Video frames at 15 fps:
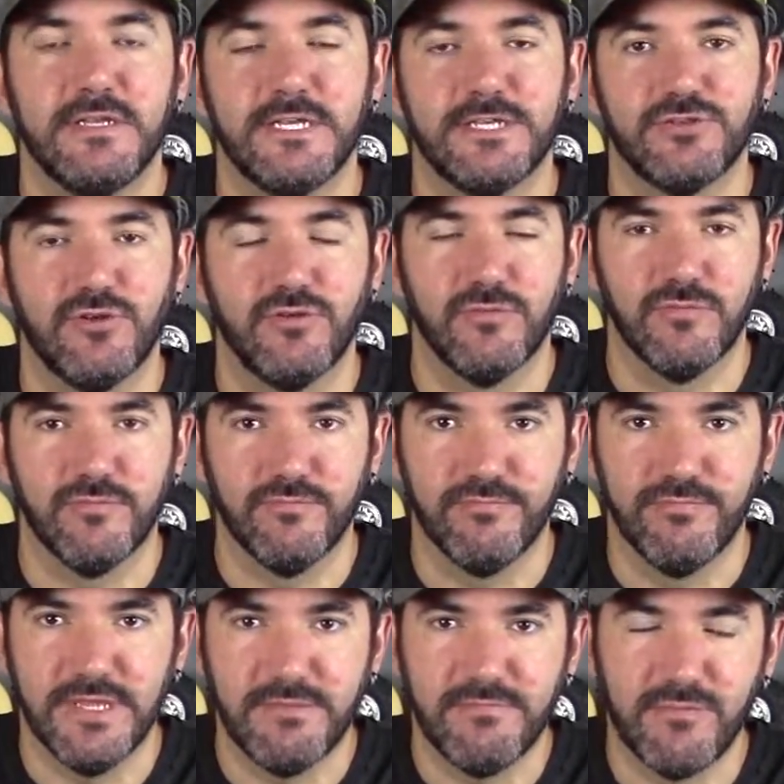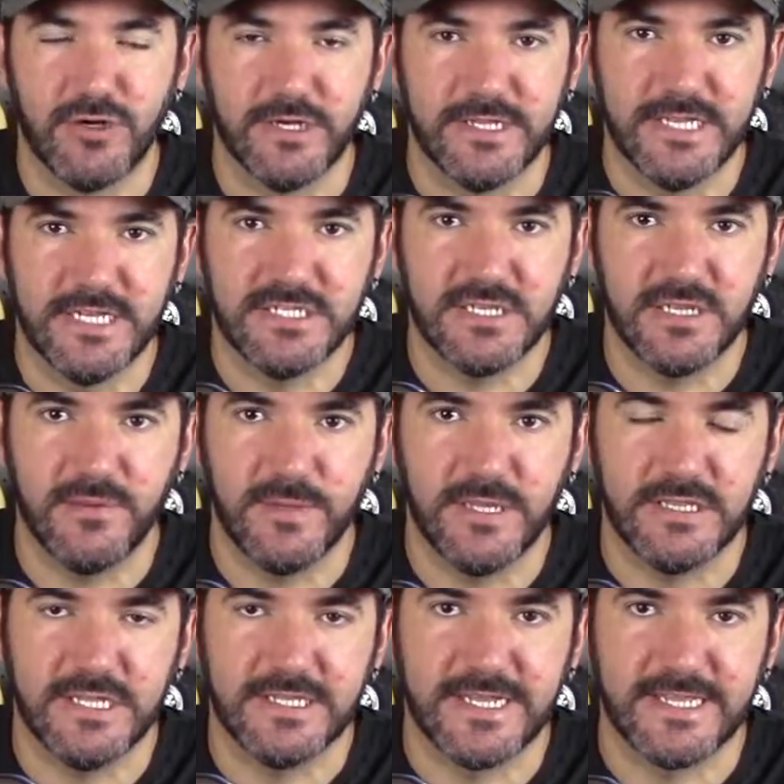que son bien bonitas y
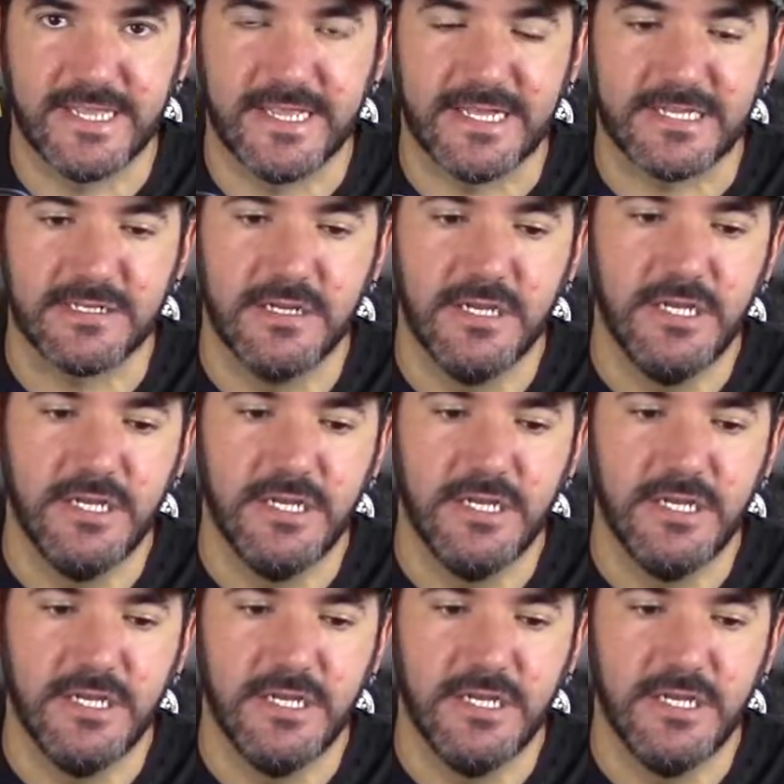bien detalladas.